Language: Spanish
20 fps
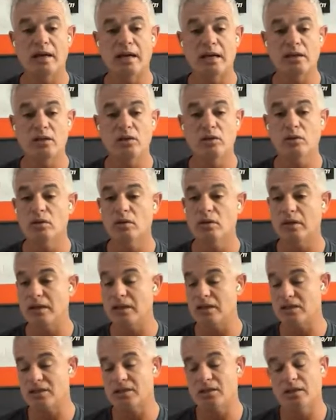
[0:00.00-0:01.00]
horario
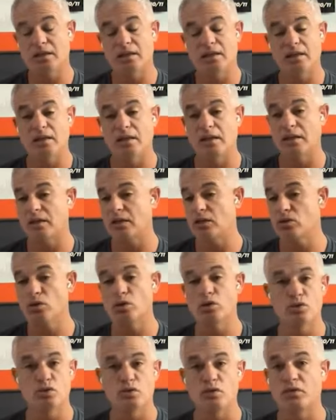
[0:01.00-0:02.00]
es, eh, que
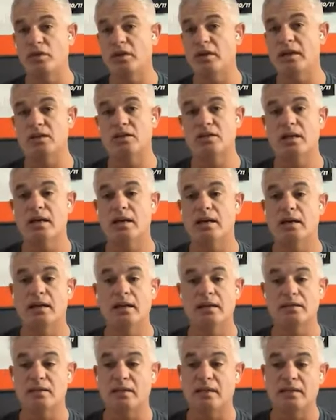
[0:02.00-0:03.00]
yo lo sufrí allá,
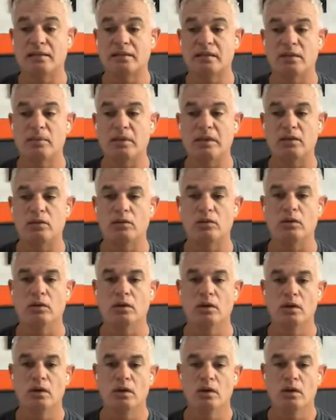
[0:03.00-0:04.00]
es, es
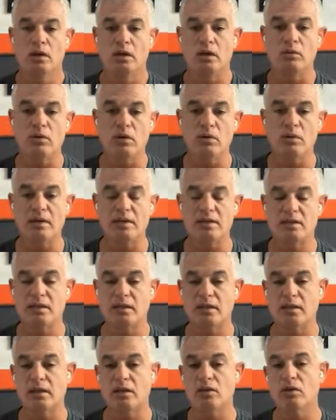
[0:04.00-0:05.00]
tremendo. Y vuelvo a
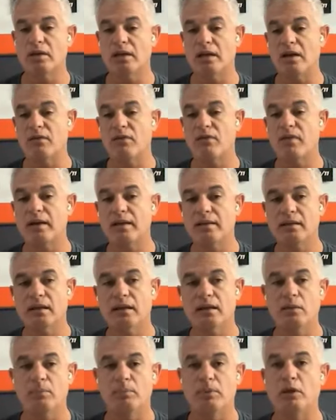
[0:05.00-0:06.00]
decir, creo que la
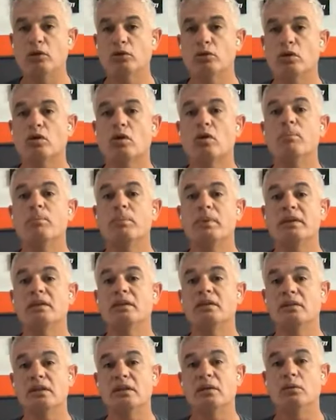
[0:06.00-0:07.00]
falta de pilotos
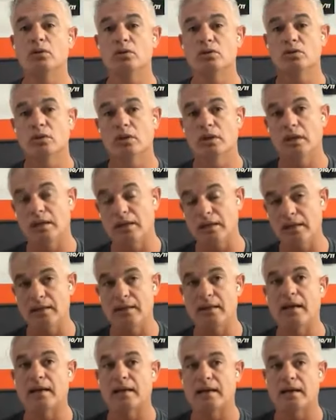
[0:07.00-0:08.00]
competitivos en
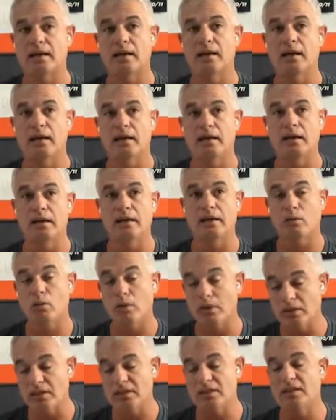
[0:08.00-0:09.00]
el Dakar en
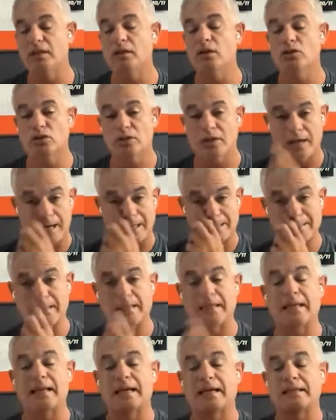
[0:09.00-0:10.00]
cuatriciclos
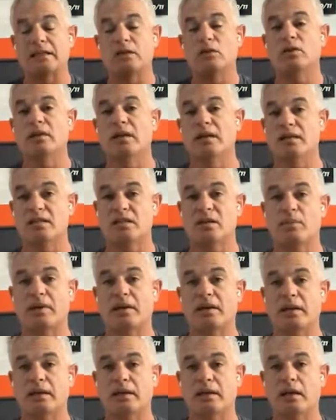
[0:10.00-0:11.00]
hace que la categoría
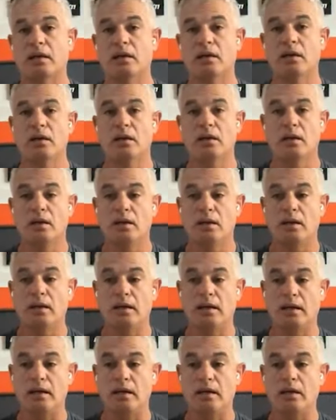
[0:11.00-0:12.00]
desaparezca.
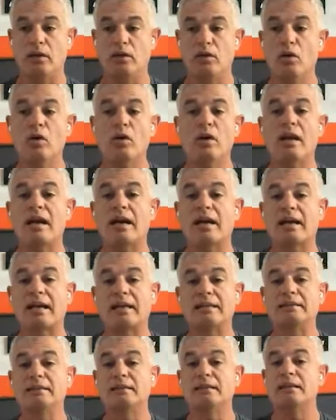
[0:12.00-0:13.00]
Eh, no la
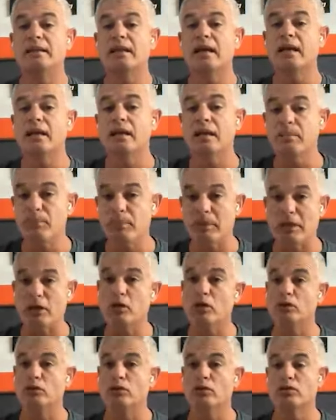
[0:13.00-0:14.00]
cantidad de
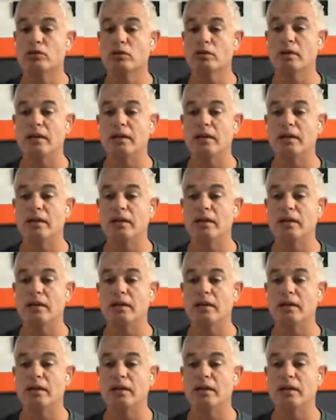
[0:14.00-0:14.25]
pilotos.